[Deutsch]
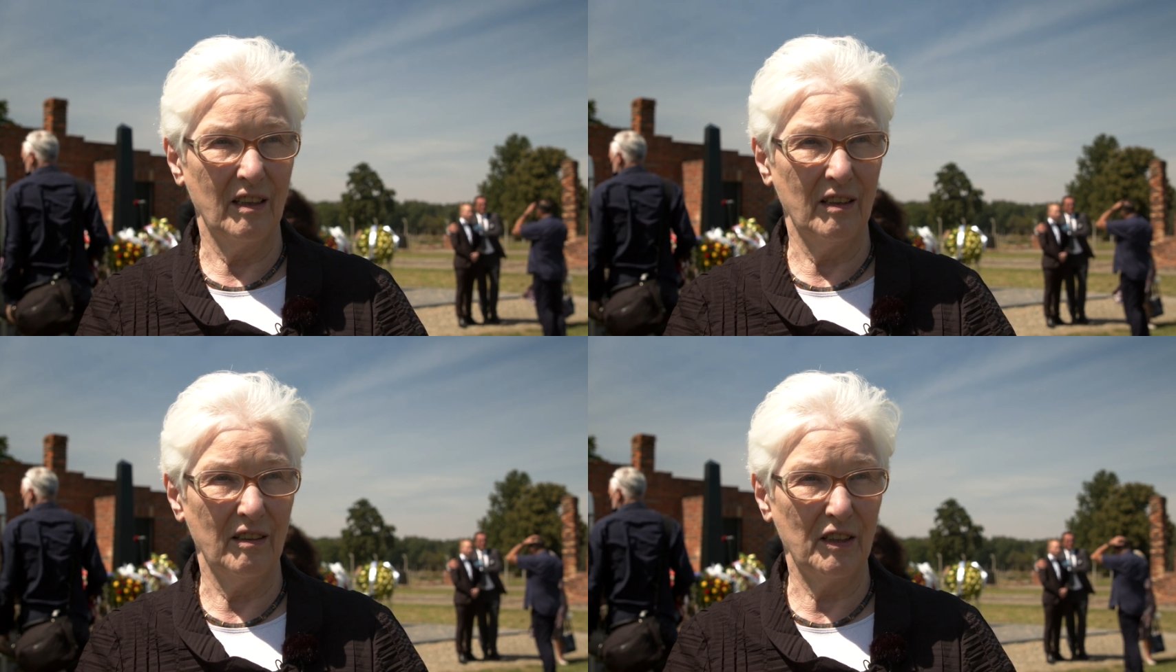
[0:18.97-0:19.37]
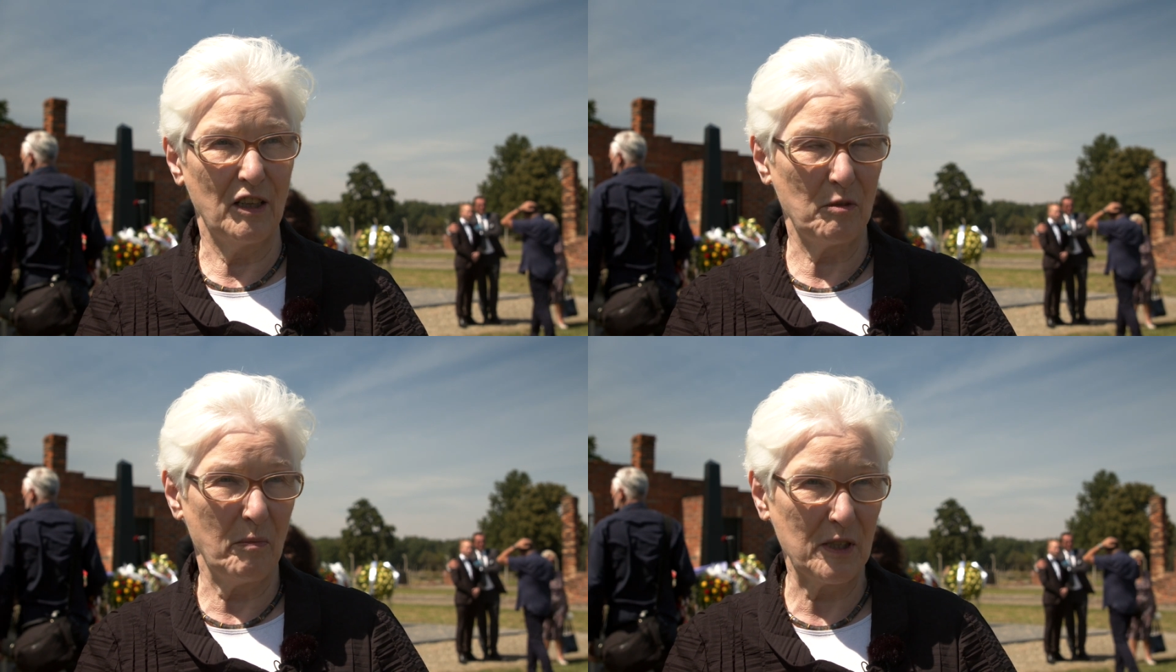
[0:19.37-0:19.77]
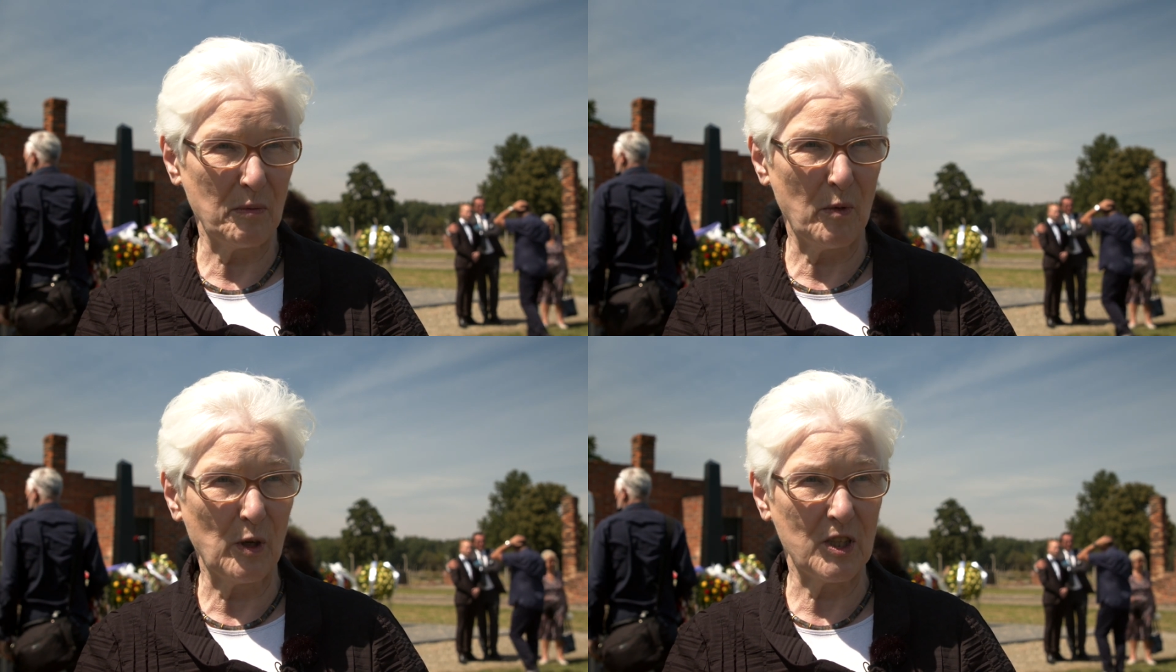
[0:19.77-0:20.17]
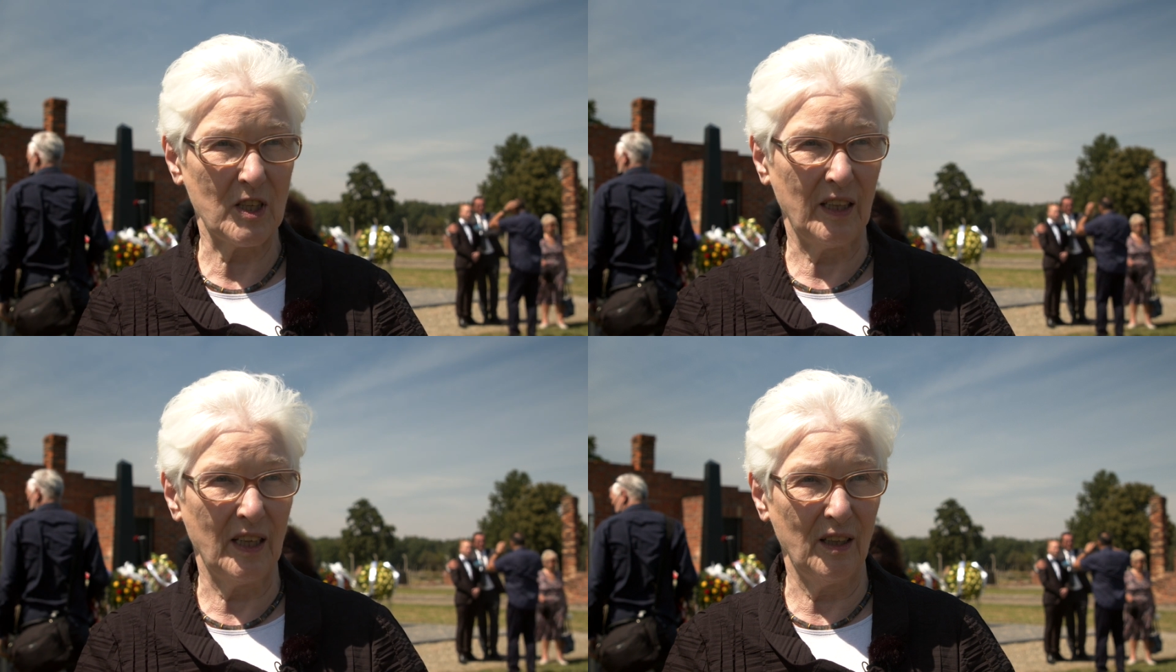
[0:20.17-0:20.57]
äh, des
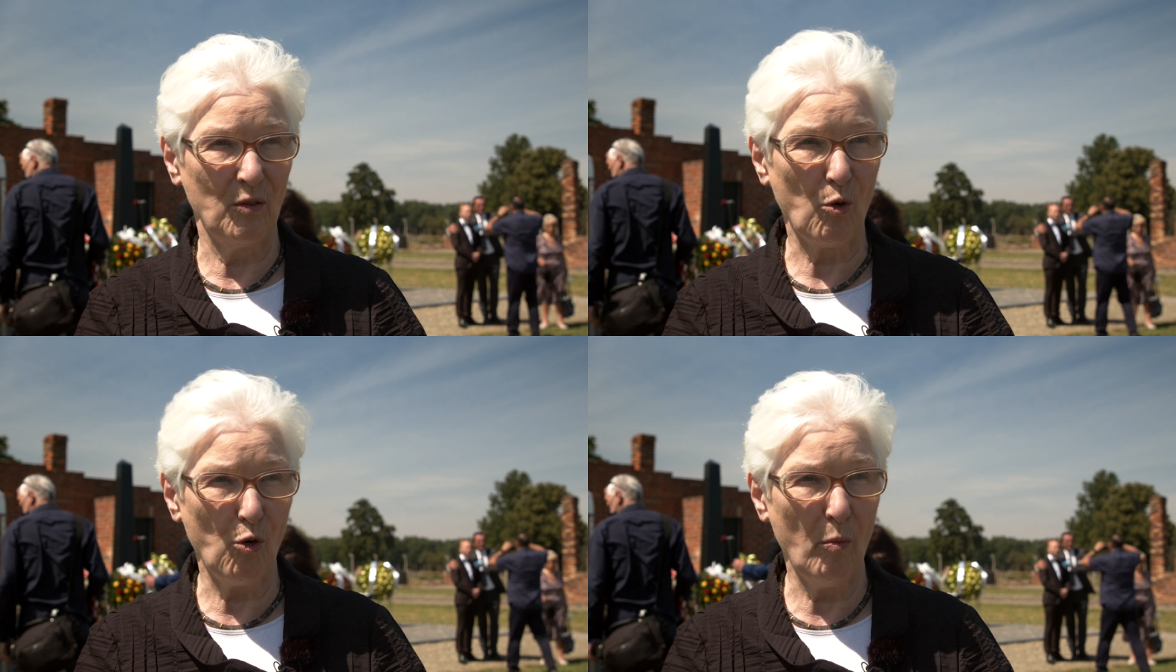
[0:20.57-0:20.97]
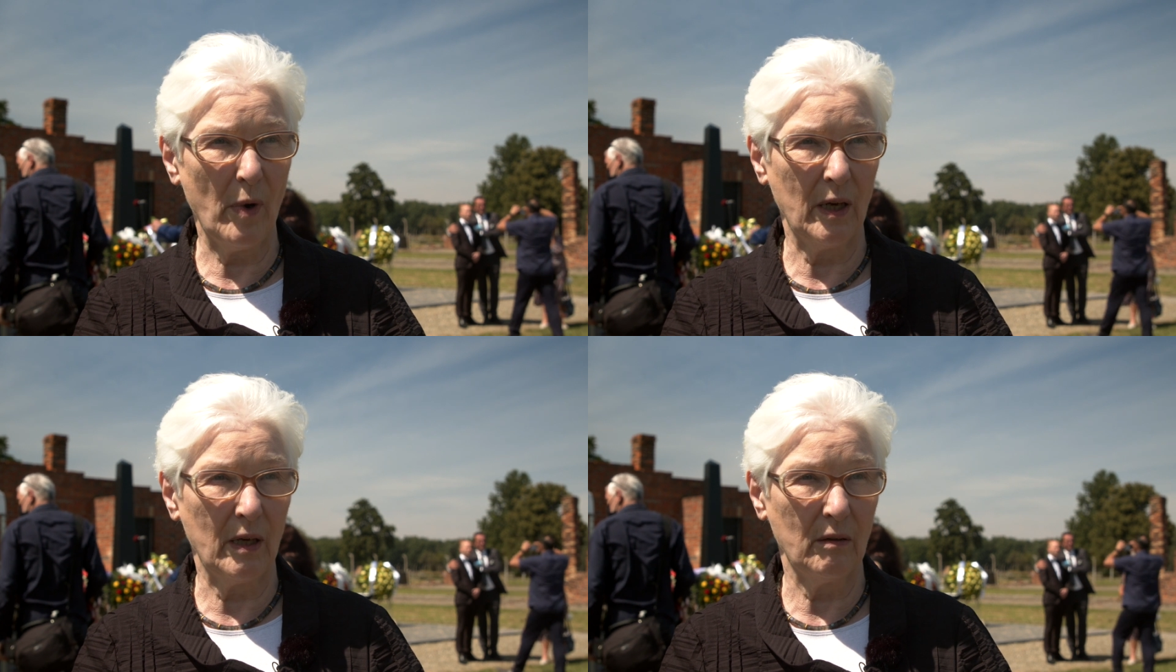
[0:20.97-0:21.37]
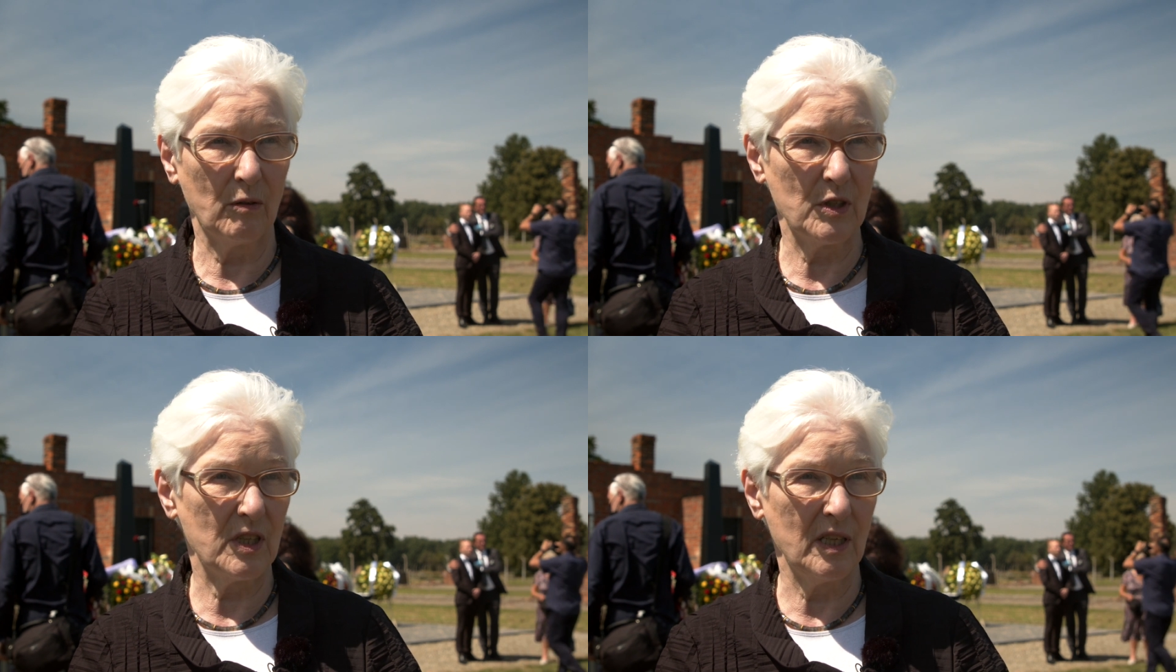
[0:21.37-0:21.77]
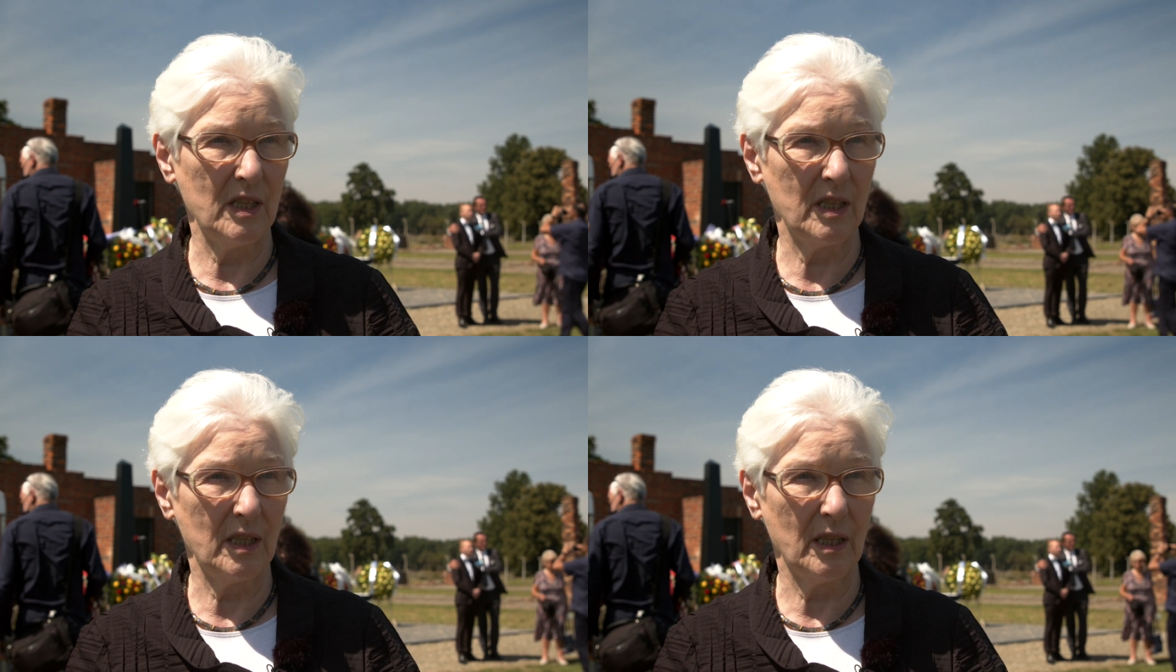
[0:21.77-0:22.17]
Massenmords an den Roma und
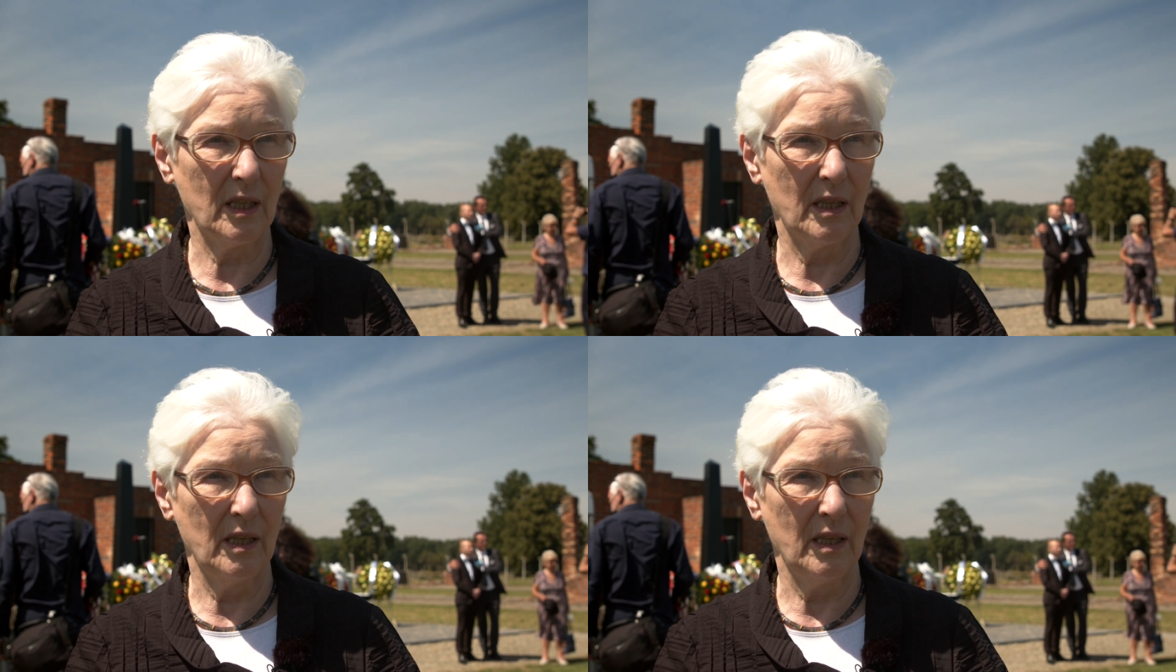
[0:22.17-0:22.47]
Sinti